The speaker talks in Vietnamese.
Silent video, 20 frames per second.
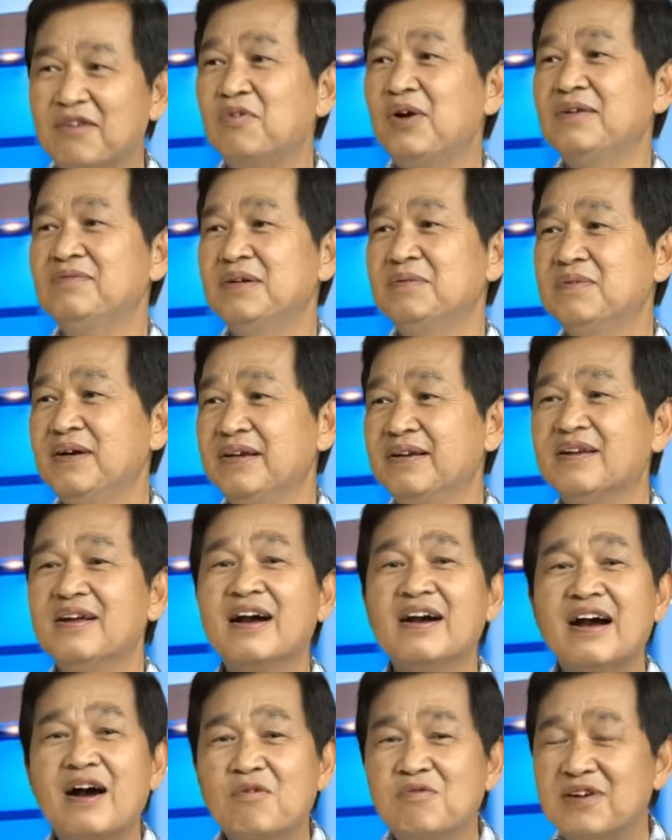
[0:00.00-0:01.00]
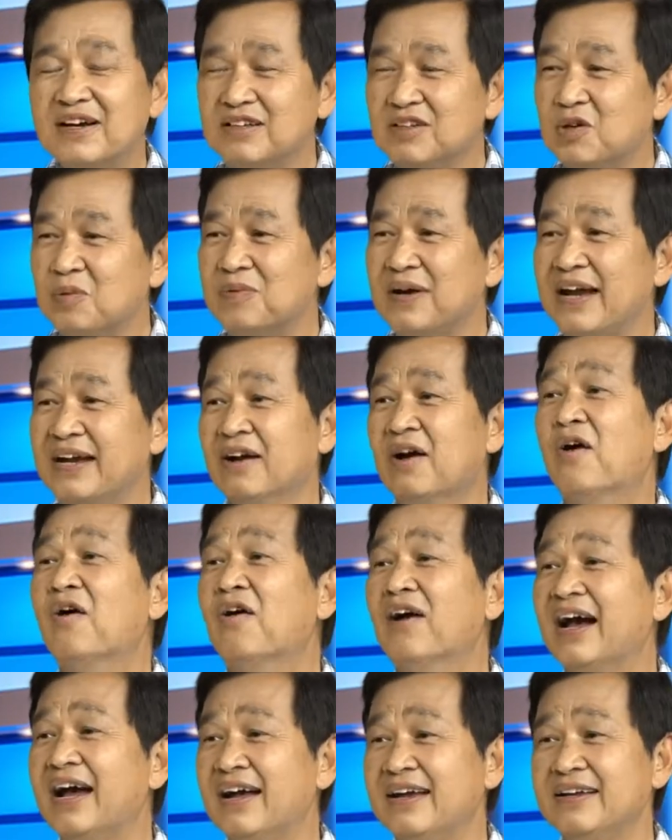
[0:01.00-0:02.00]
quen với mình, không cần chụp ảnh hộ
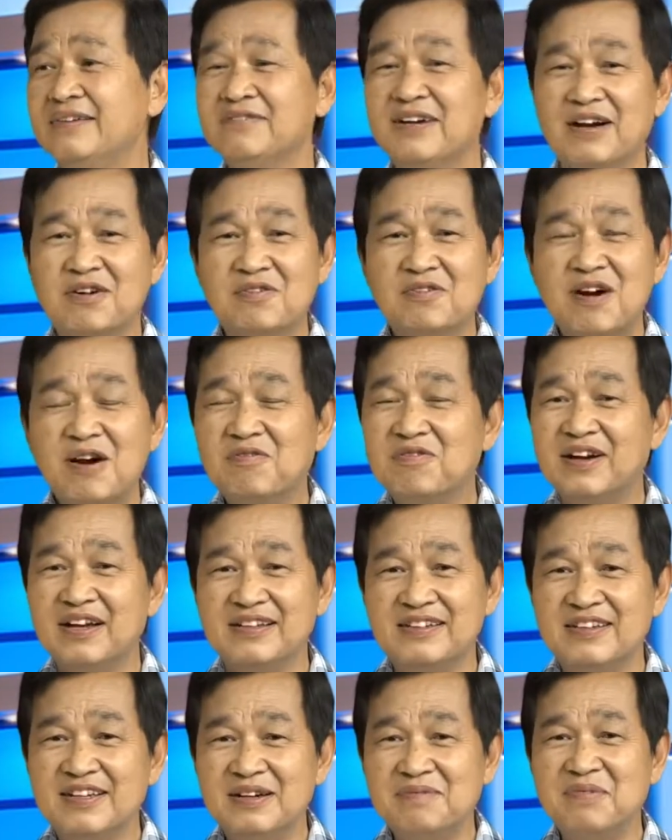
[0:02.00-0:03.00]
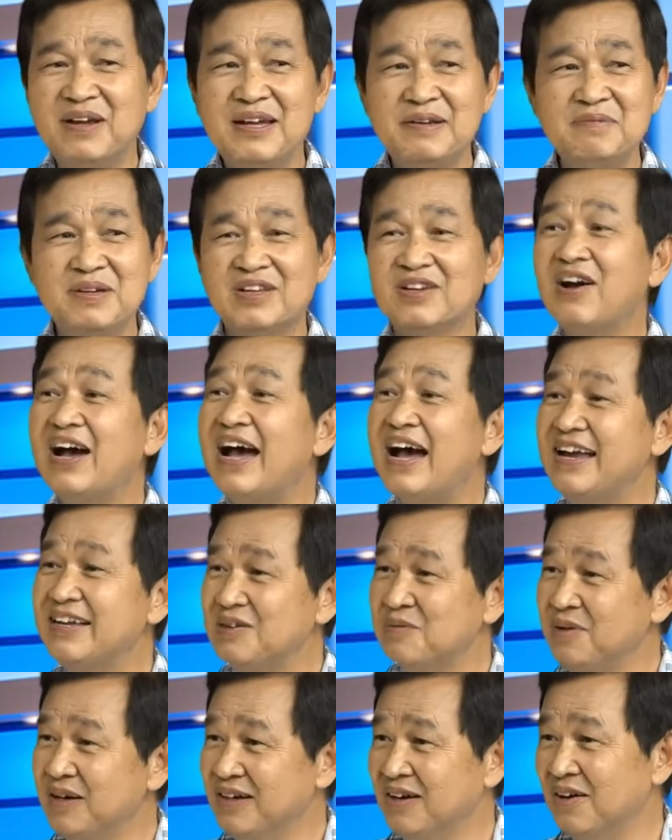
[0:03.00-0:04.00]
ai và cũng không cần đưa máy hình mình cho ai
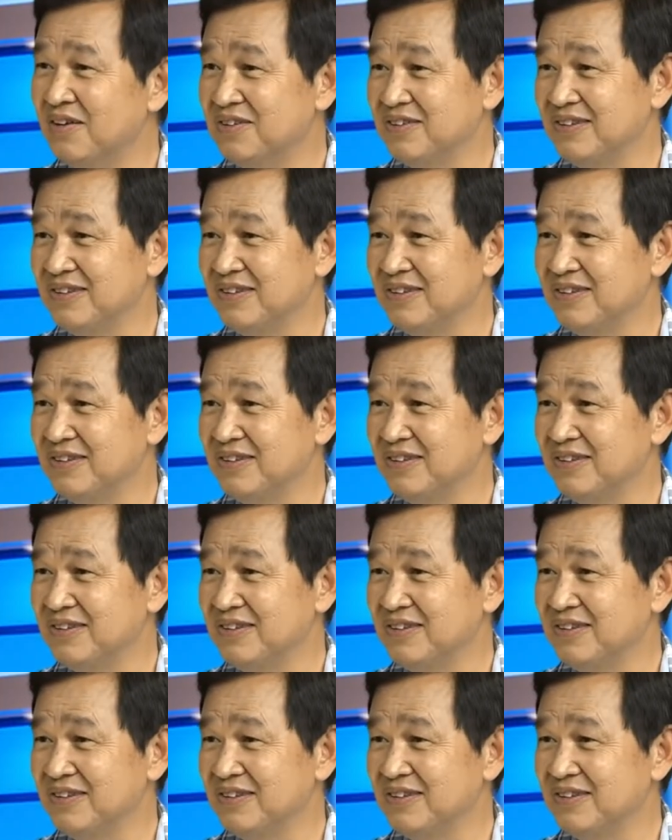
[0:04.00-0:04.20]
chụp hình hồi.